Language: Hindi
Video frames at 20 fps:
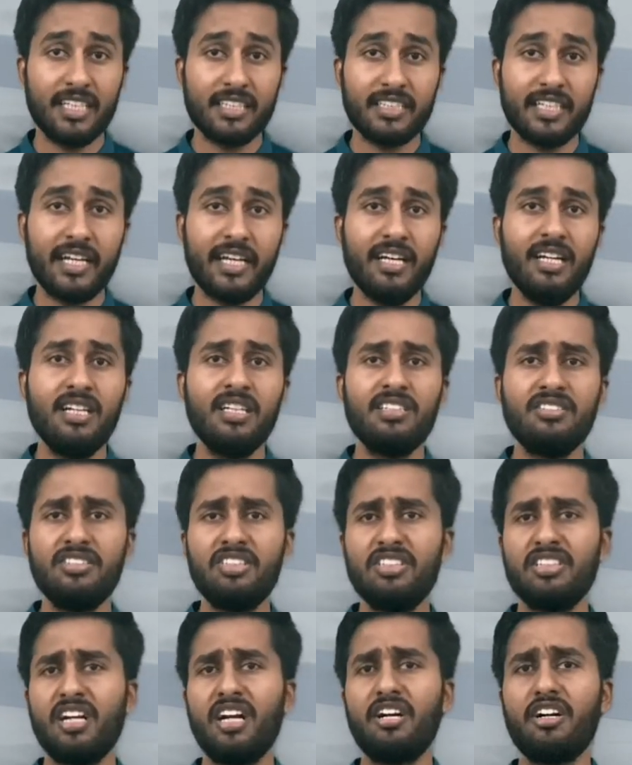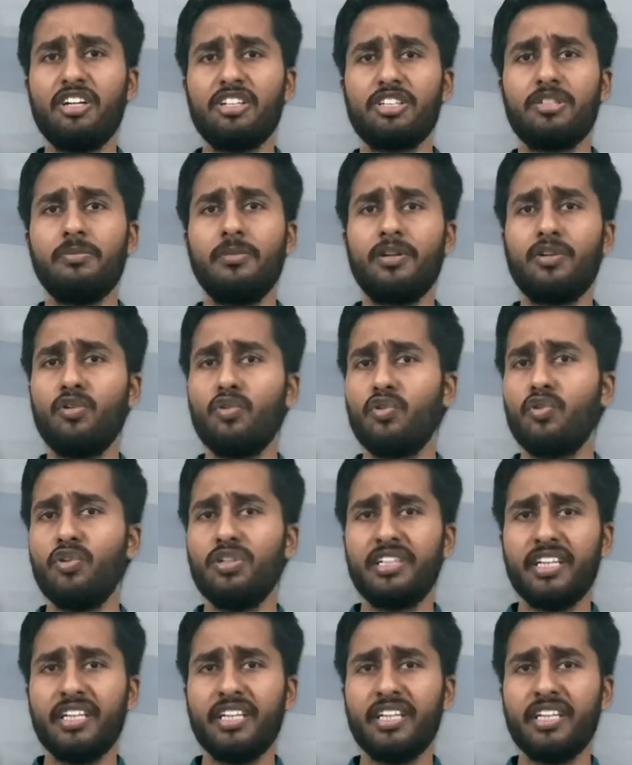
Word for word: जाता है जिसका कस्टमर को कोई